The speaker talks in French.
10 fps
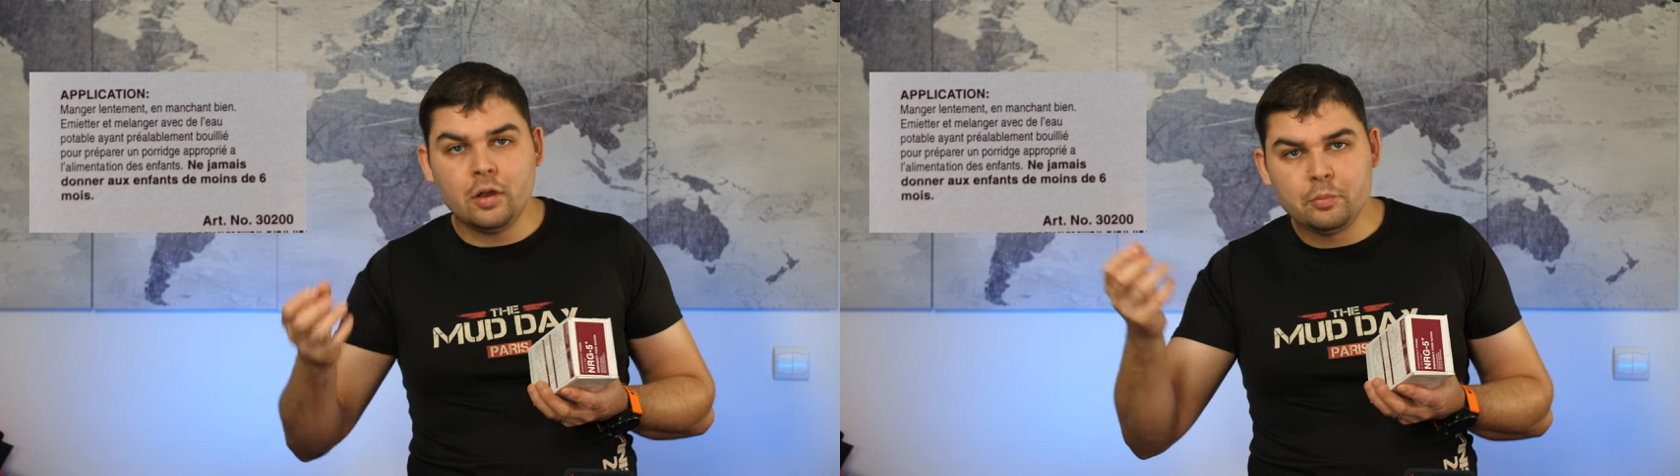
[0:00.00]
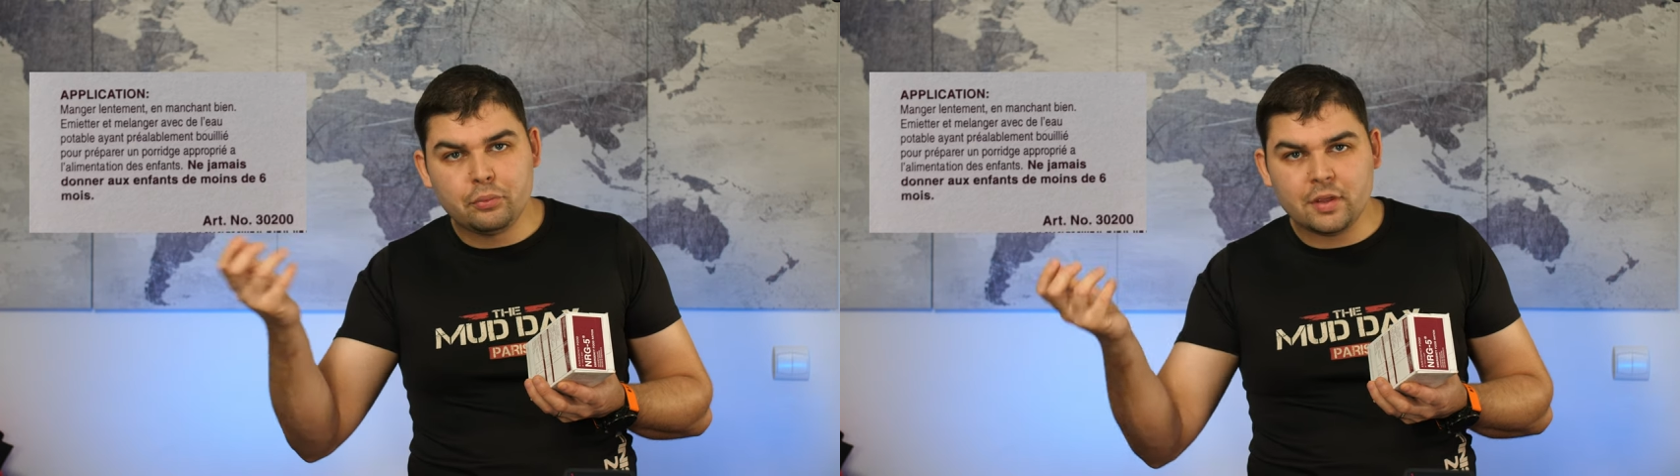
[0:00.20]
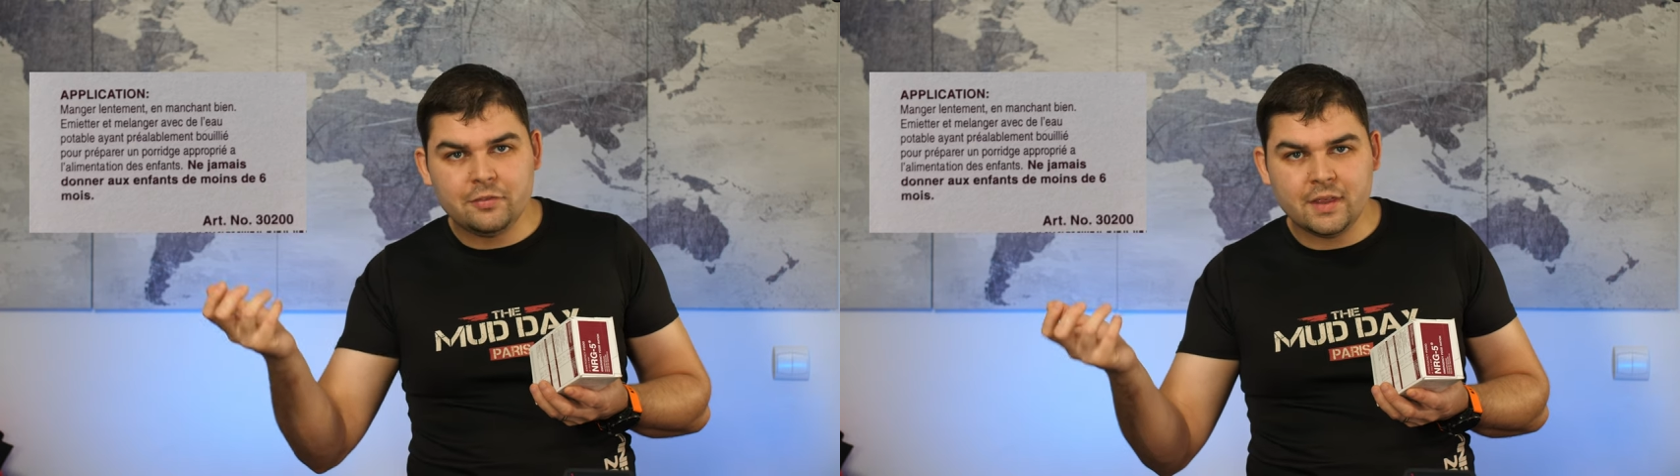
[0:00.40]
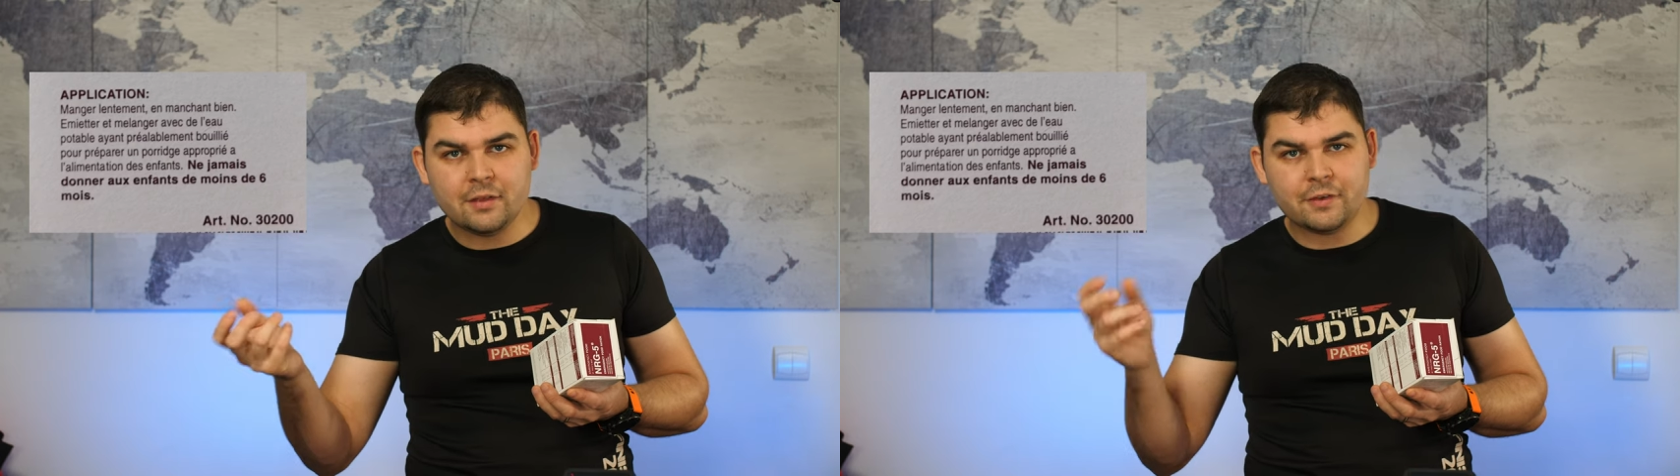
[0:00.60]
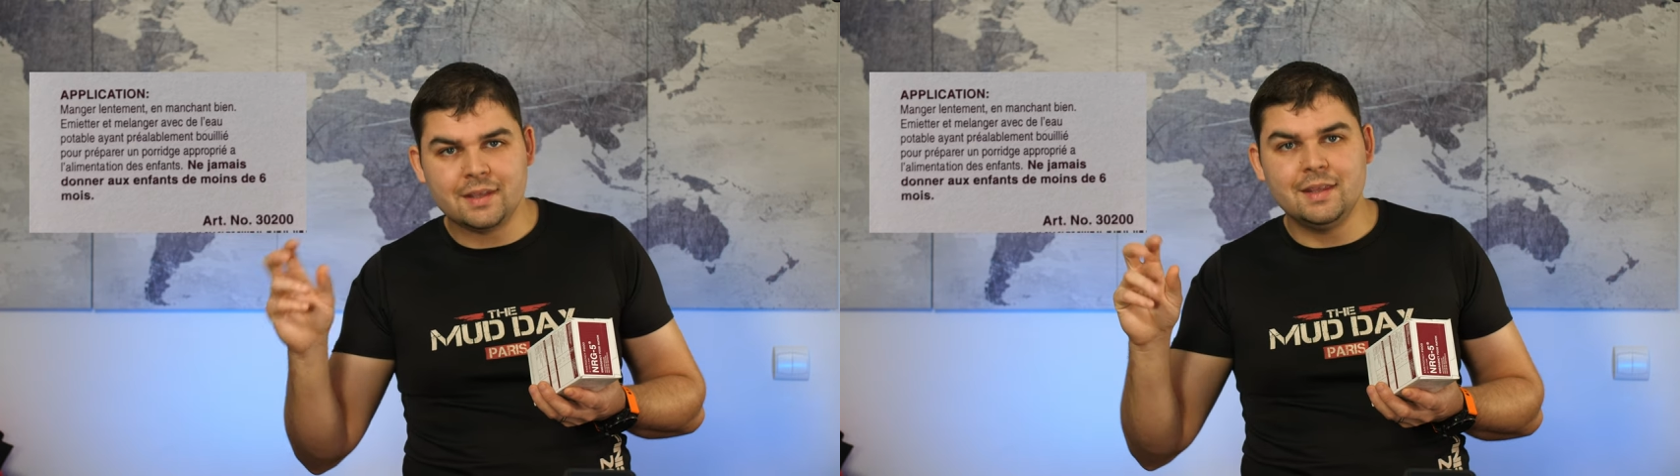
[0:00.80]
purifiée,
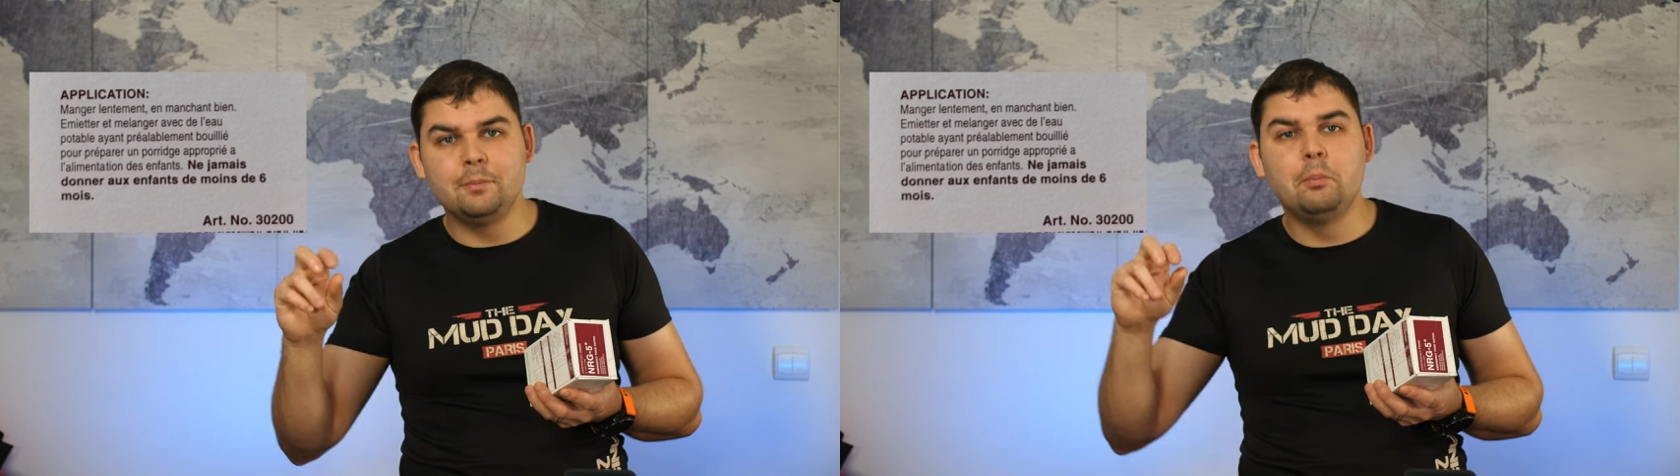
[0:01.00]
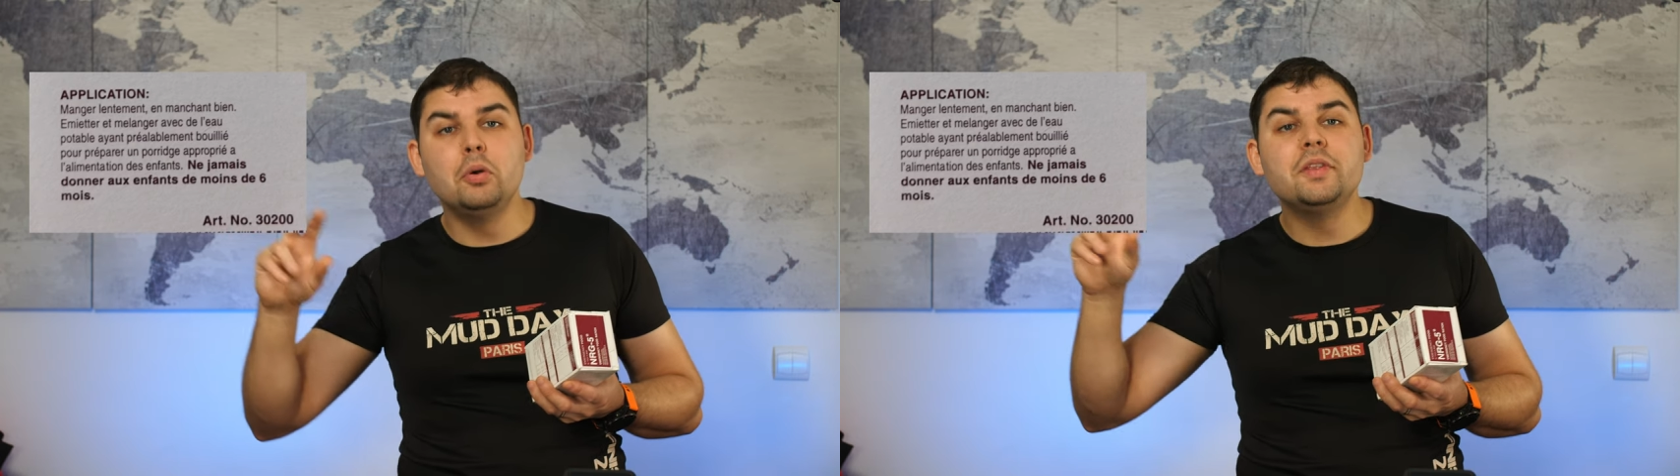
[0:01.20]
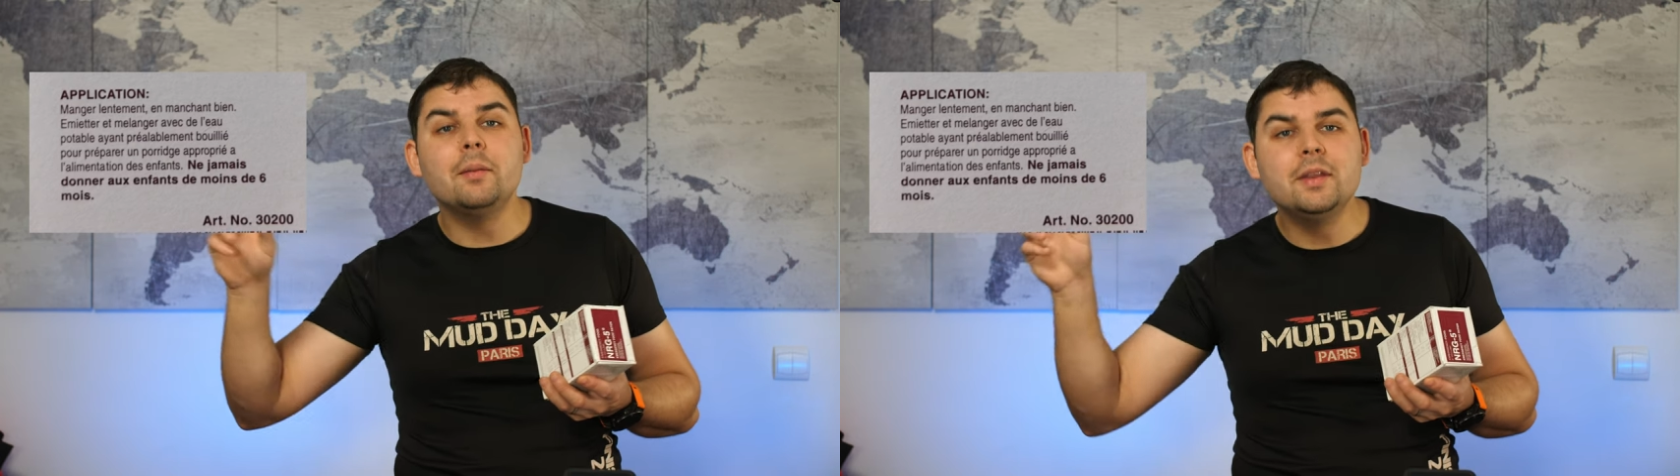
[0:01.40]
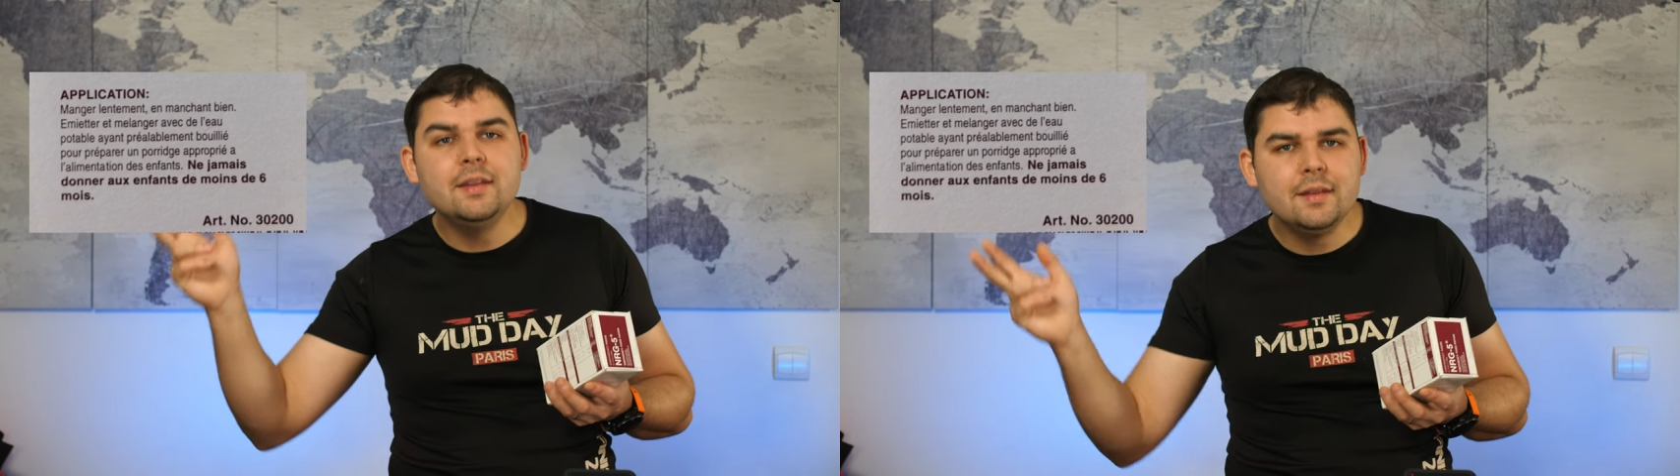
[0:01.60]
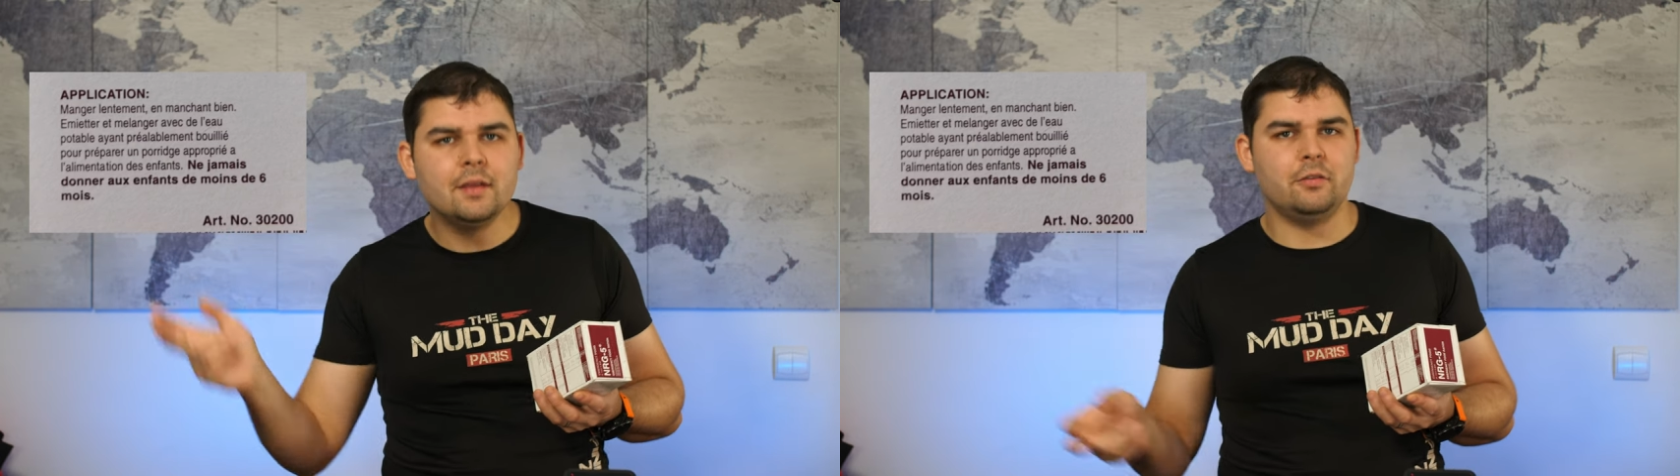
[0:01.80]
enfin qui est potabilisée,